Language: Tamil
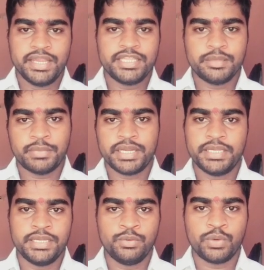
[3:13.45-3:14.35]
இந்த மாதிரி
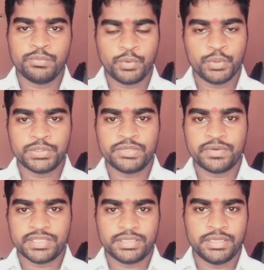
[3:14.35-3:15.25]
உணவு கொடுத்துட்டு
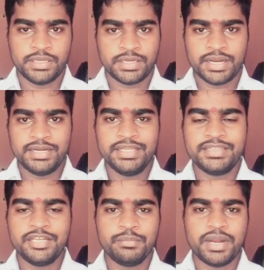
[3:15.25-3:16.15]
வரத்து கண்டு
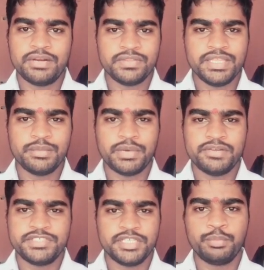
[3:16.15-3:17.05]
திருமால் வந்து இந்த
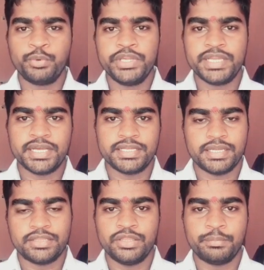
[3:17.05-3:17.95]
மாதிரி விஷயத்தை பிடிக்கல
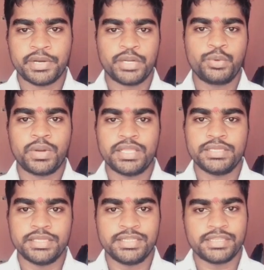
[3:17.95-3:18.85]
அது இது பண்ணக்கூடாது
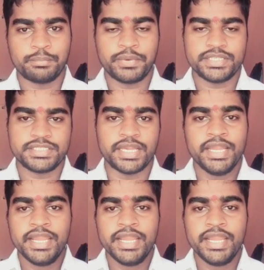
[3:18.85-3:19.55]
இது தப்பாச்சே